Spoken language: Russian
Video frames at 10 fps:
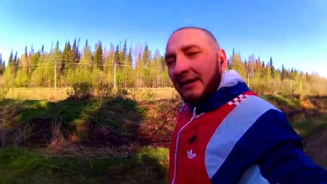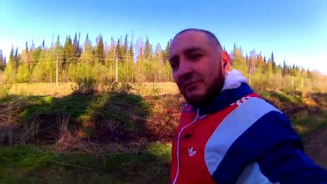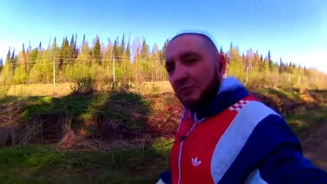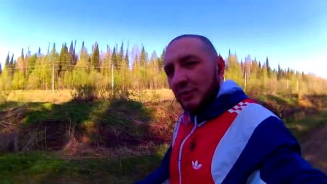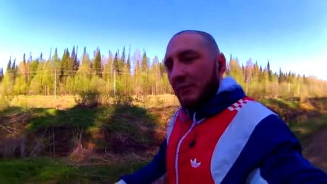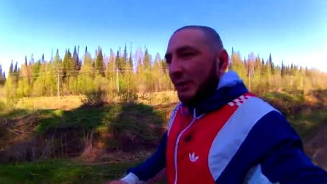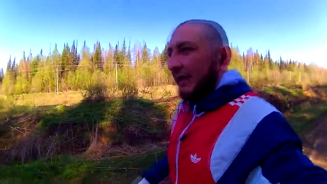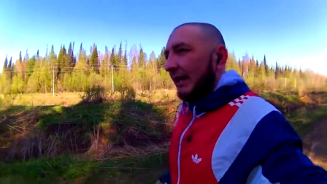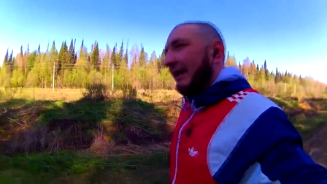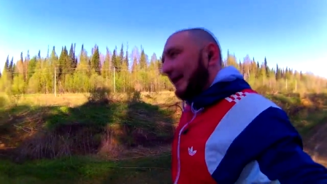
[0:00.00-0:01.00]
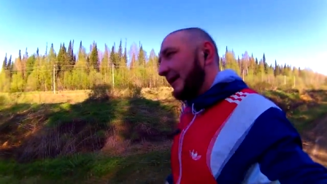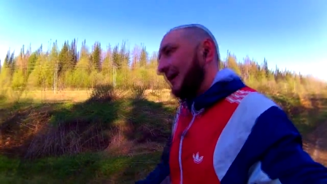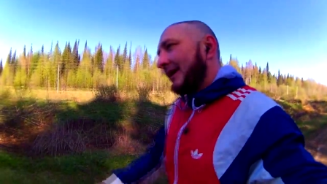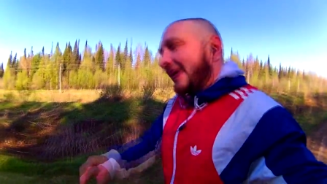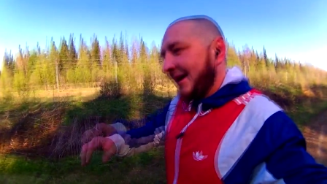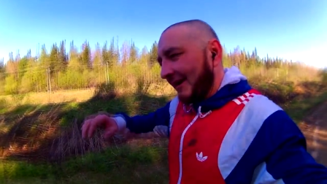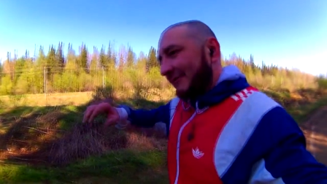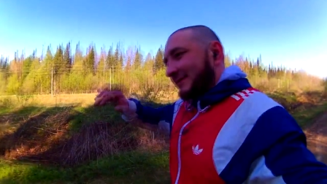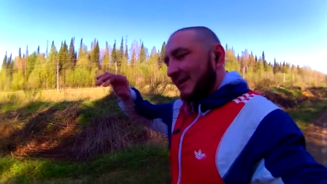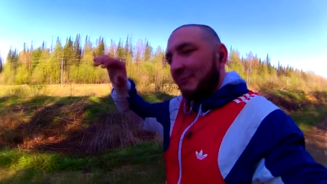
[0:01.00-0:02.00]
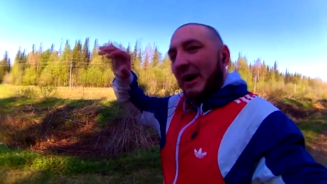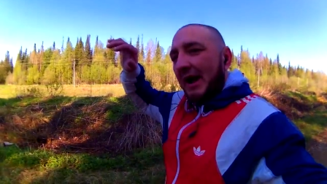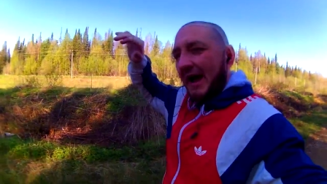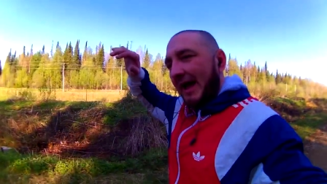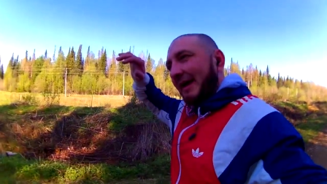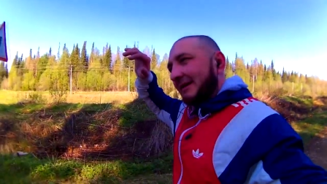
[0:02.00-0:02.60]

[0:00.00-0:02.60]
Все, ребят, всем пока.